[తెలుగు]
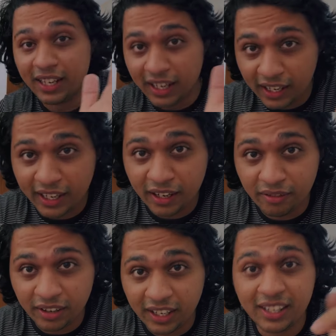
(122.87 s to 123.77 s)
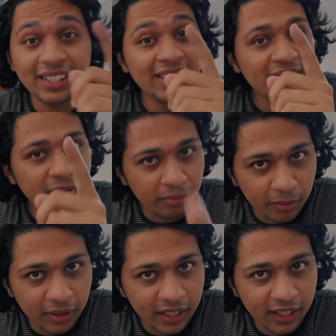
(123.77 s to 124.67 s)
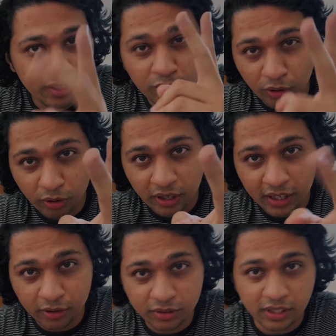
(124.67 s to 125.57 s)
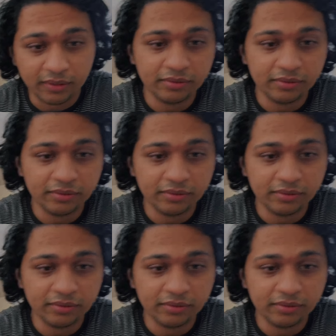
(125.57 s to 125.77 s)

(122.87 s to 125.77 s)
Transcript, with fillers: నేను అటెండ్ అవ్వాలి మిమ్మల్ని త్వరలోనే కలుస్తాను